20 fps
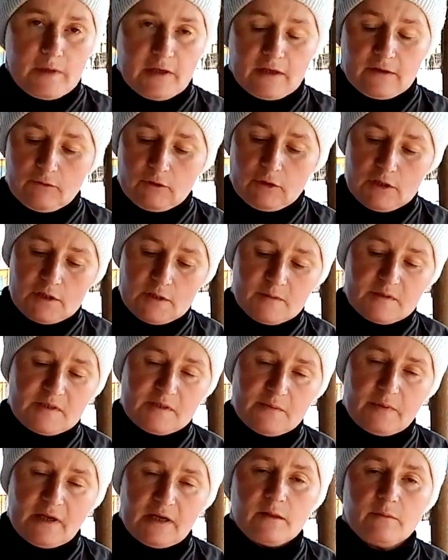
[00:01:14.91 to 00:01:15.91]
Вот этим
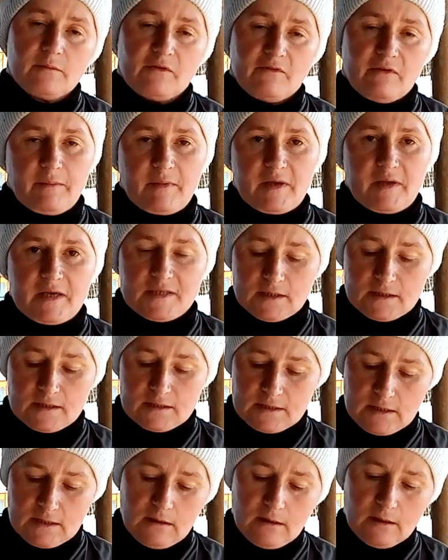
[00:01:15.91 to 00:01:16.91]
цыплятам два месяца.
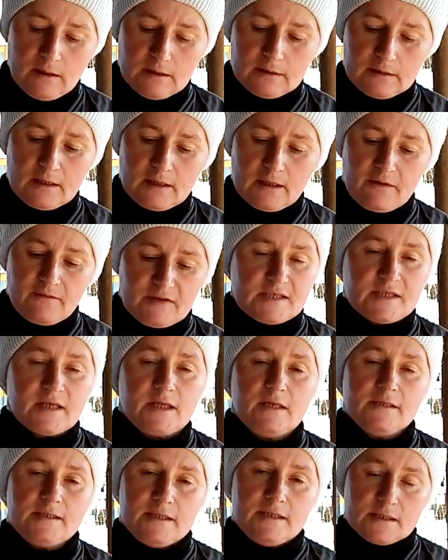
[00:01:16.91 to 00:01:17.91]
Это ливенские
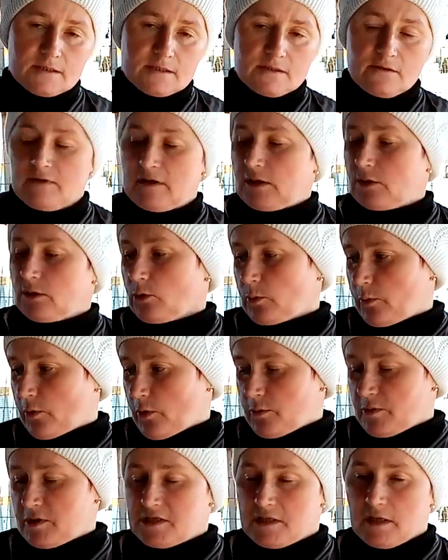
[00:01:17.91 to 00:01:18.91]
ситцевые, тут
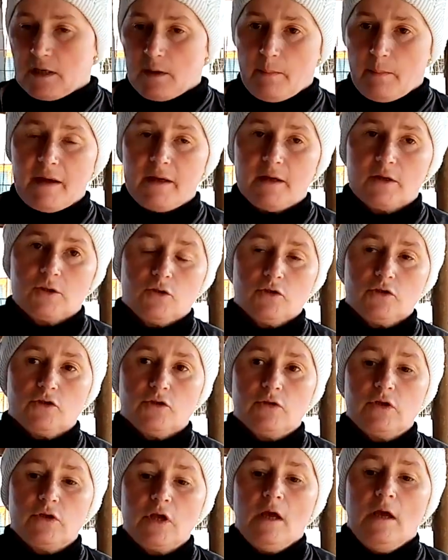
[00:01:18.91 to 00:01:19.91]
поместных моих чуть-чуть.
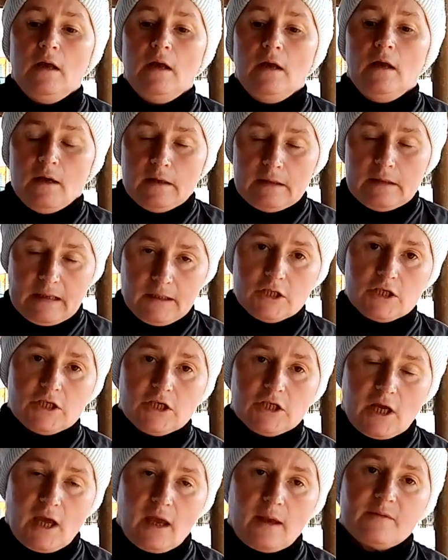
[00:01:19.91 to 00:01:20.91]
На ночь я
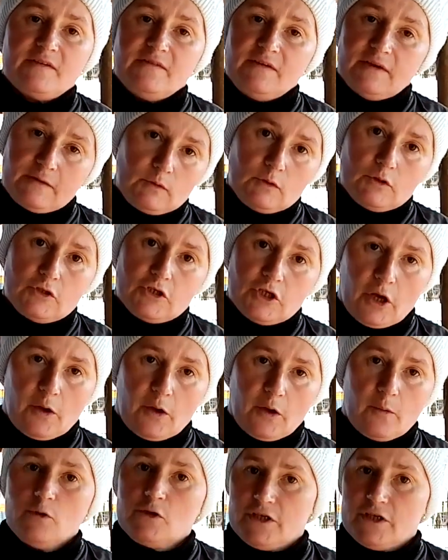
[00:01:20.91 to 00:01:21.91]
им свет включаю.
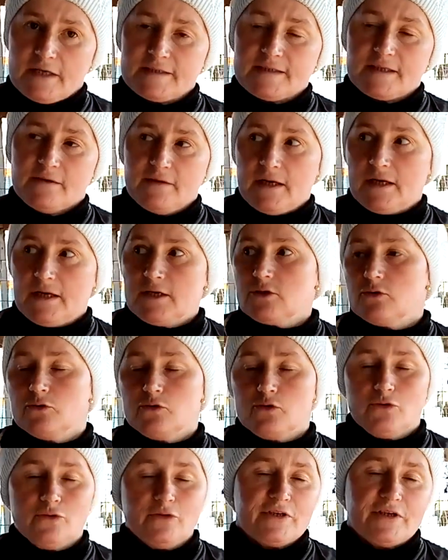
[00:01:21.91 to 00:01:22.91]
Можно оставлять
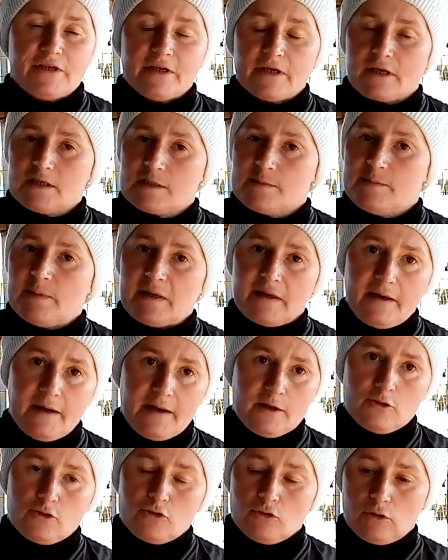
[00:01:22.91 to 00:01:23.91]
чуть-чуть
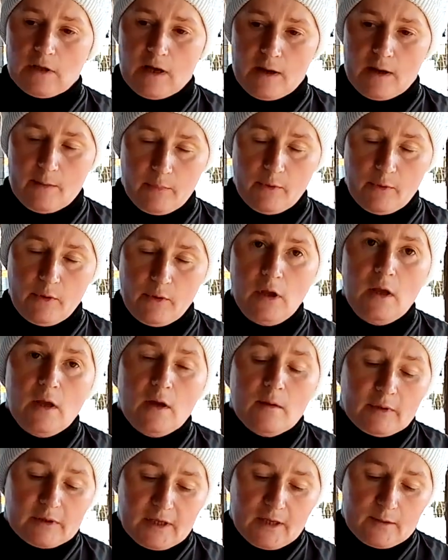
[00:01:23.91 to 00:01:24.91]
энергосберегающую лампу,
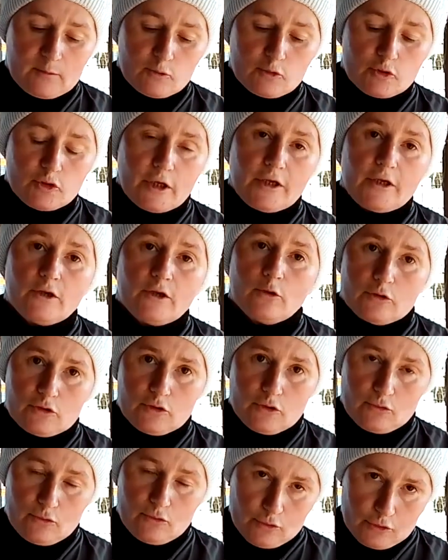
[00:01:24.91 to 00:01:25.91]
потому что они ночью
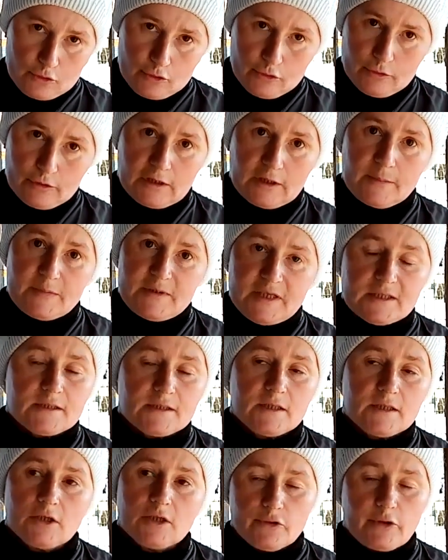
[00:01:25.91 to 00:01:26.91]
кушают. Эта птица
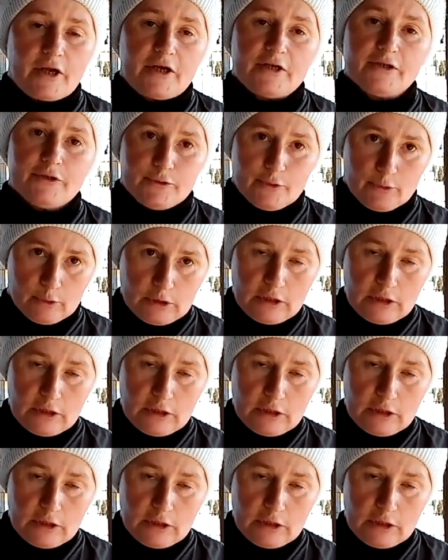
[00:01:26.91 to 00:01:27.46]
еще растет.